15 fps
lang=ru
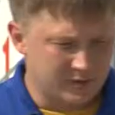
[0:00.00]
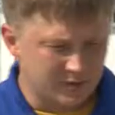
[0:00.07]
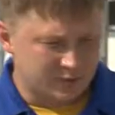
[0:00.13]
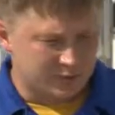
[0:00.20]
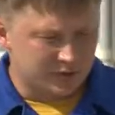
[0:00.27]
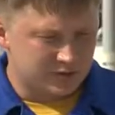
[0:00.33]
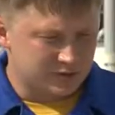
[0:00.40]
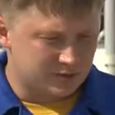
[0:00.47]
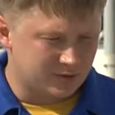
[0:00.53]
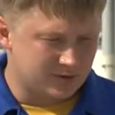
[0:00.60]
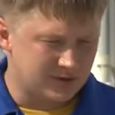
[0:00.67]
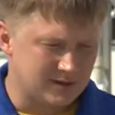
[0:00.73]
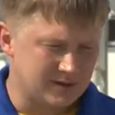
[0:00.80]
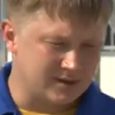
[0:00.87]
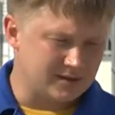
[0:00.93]
также
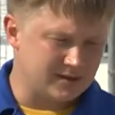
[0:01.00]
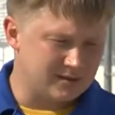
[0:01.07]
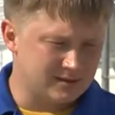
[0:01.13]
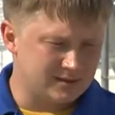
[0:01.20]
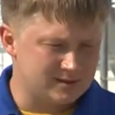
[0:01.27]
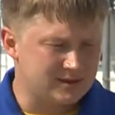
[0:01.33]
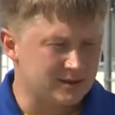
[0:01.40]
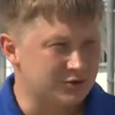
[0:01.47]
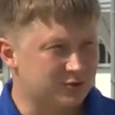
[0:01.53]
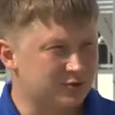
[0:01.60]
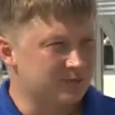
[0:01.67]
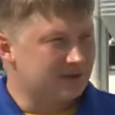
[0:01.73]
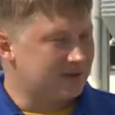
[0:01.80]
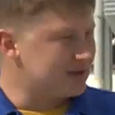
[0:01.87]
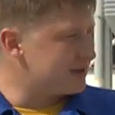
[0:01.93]
работают на
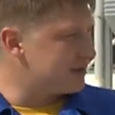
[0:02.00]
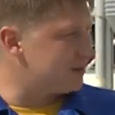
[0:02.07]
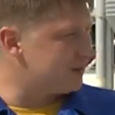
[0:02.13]
птицефабрике.